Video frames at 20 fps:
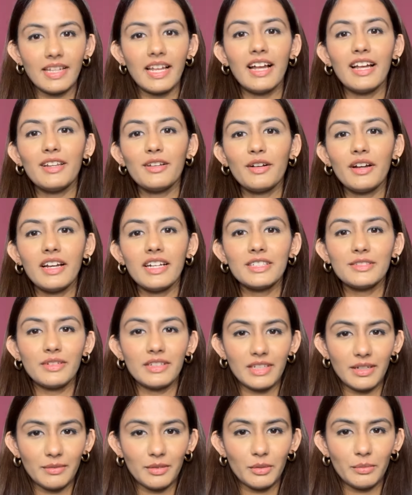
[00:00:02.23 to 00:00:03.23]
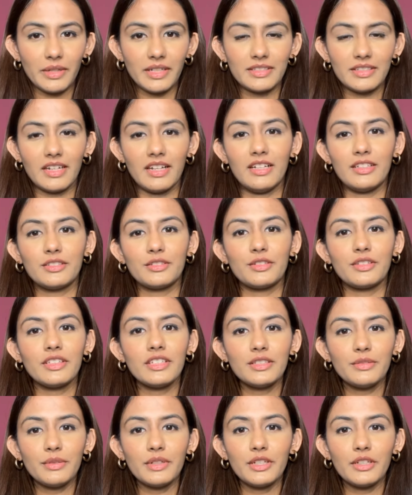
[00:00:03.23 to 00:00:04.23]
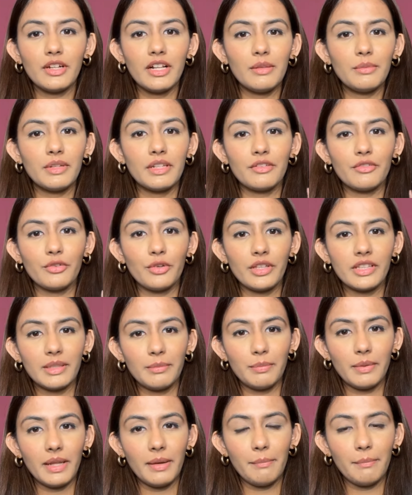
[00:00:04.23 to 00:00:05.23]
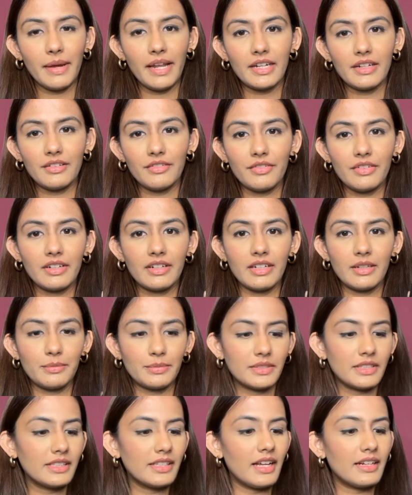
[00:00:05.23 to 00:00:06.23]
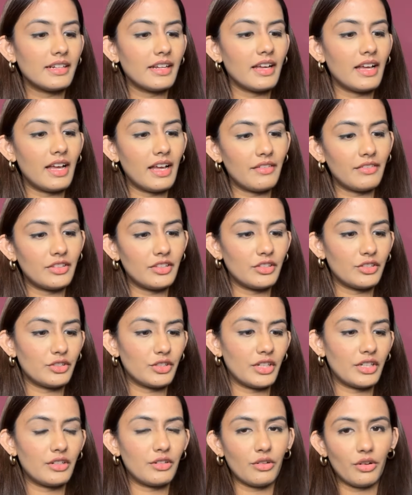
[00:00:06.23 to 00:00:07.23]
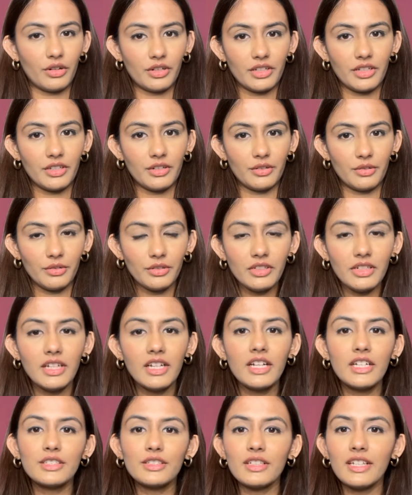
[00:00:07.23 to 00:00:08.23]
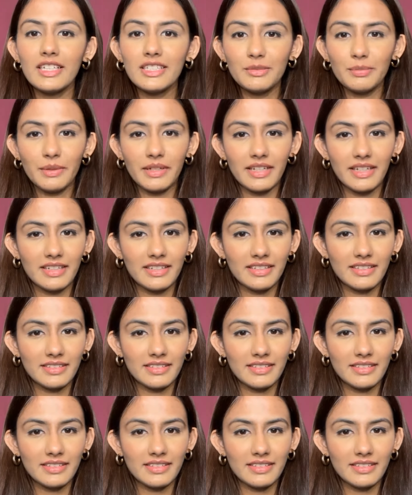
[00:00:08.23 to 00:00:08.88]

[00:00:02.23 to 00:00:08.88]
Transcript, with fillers: Hello guys, welcome to my channel. So in this video, I'll be reviewing the Plum Mattific lipstick that I have in the shade Rocky Road. So let's begin.